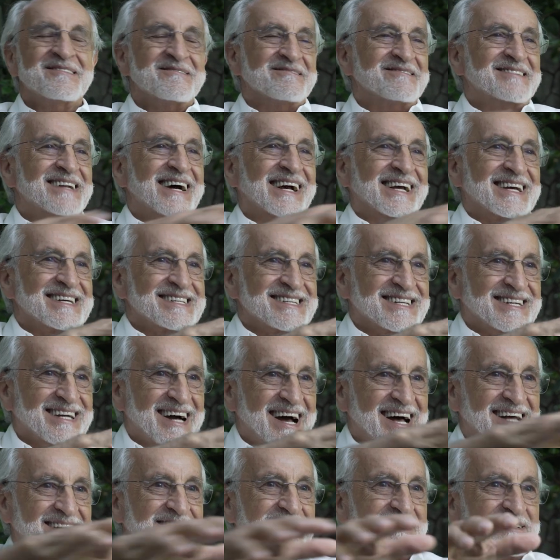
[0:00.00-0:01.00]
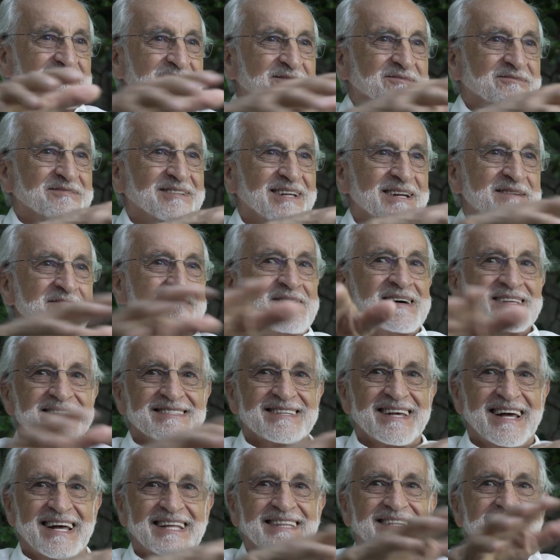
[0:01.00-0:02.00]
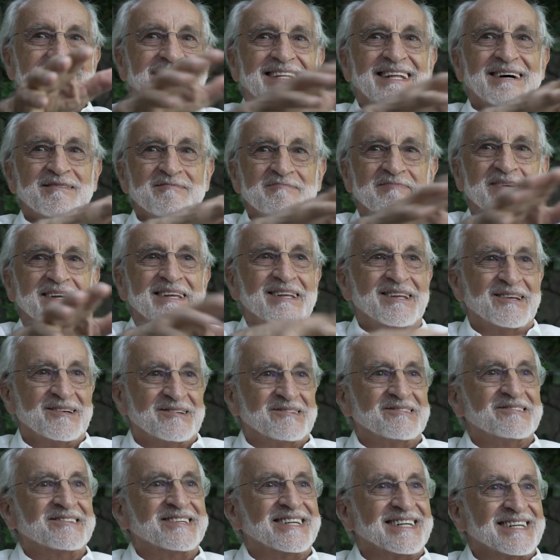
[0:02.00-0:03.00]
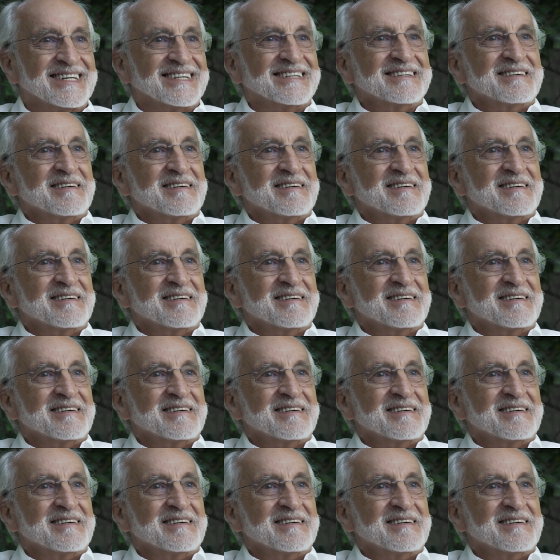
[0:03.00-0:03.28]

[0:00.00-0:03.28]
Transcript: una cascata di tutte le mazzette da un milione